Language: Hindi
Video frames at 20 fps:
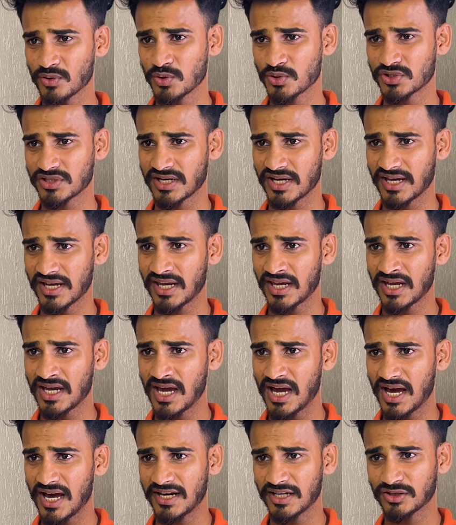खुश रहे
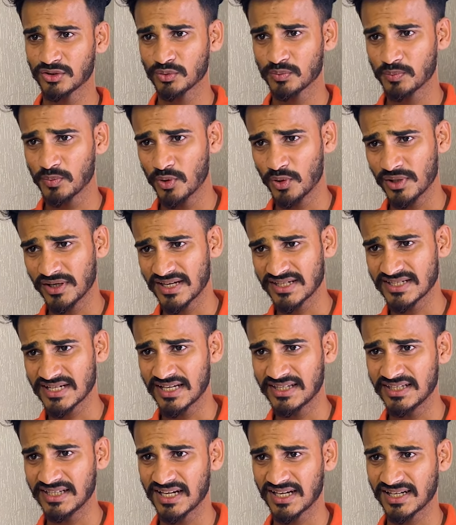अरे तू बोल के
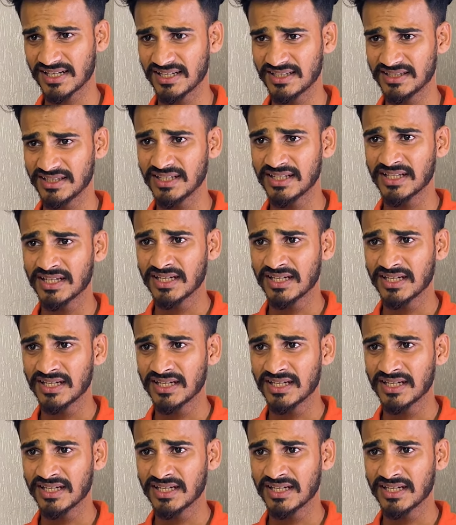शादी कर लेती